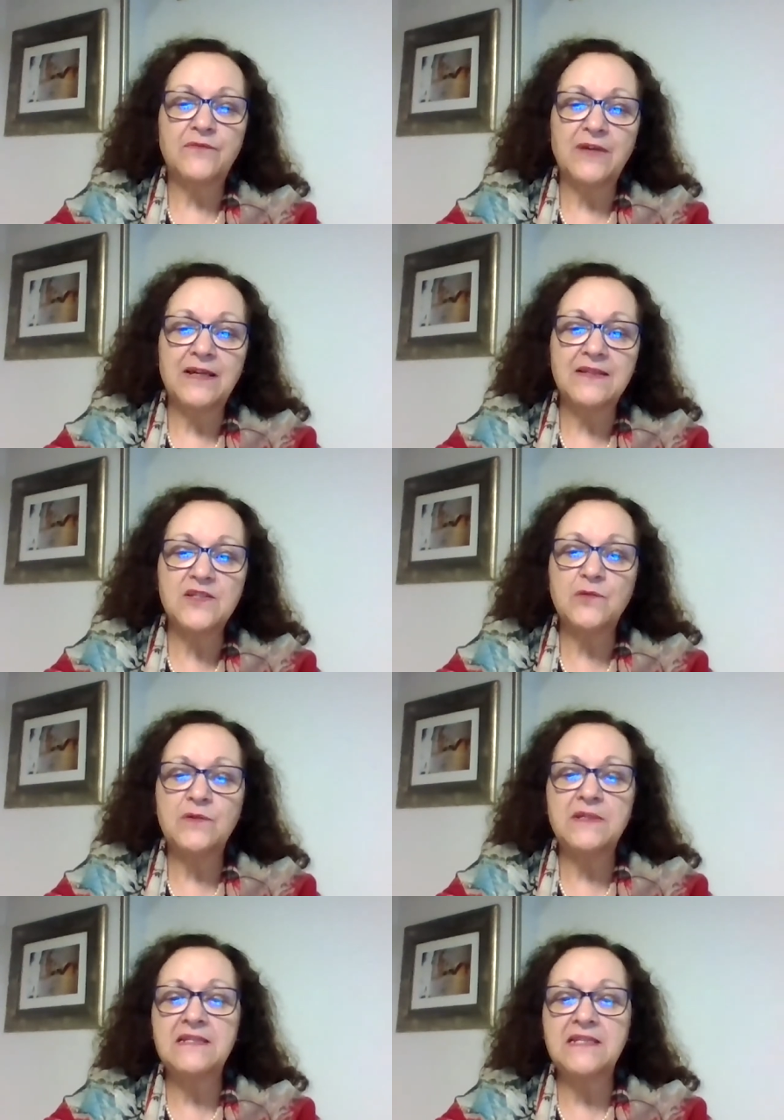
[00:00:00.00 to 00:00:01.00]
fácil
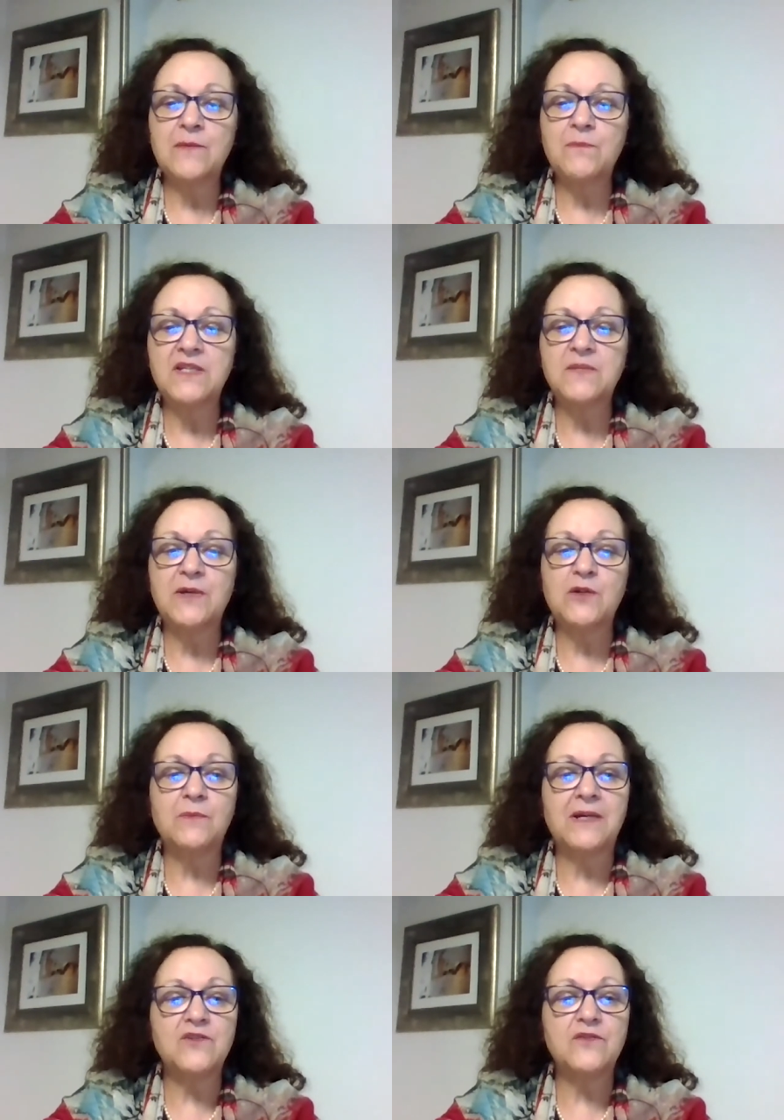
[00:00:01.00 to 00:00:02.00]
e simples para o
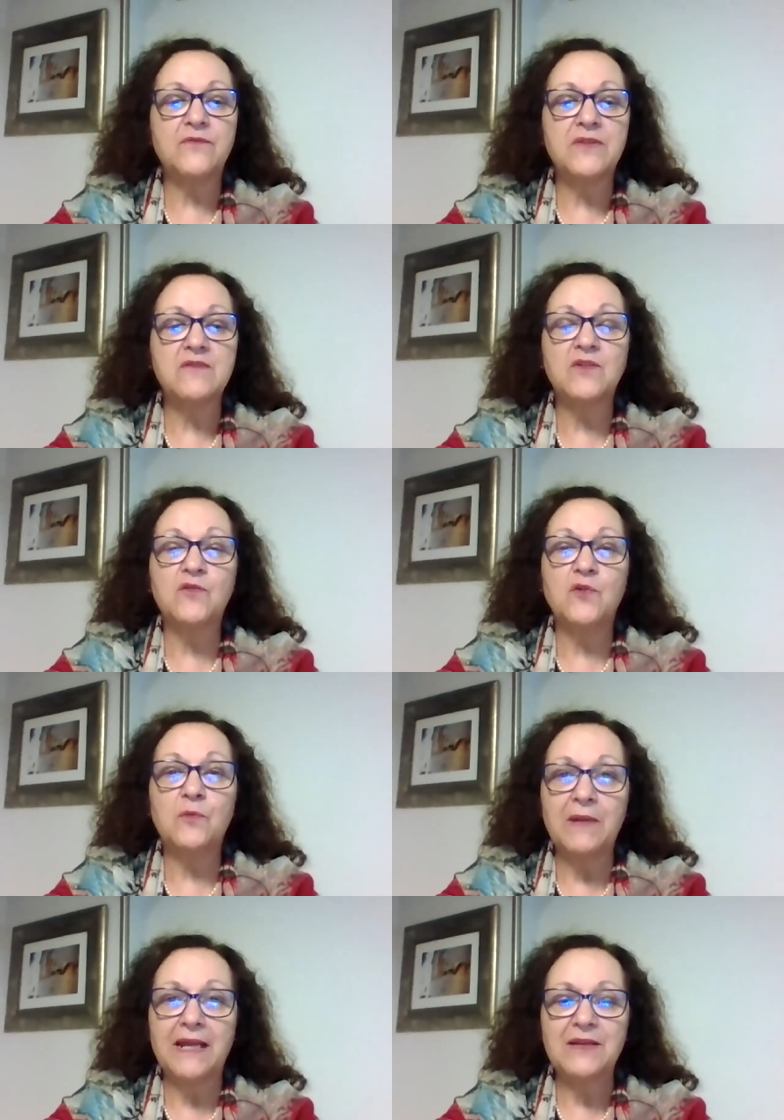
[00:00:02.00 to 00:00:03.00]
mais difícil e
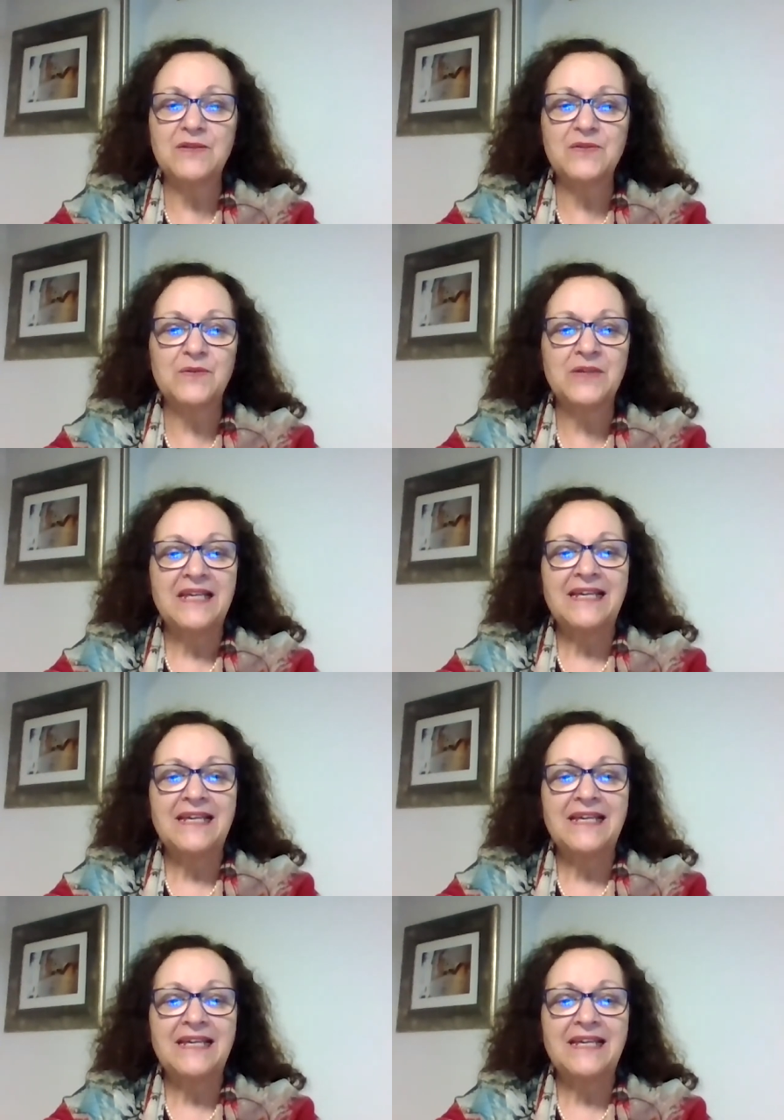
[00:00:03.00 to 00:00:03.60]
complexo.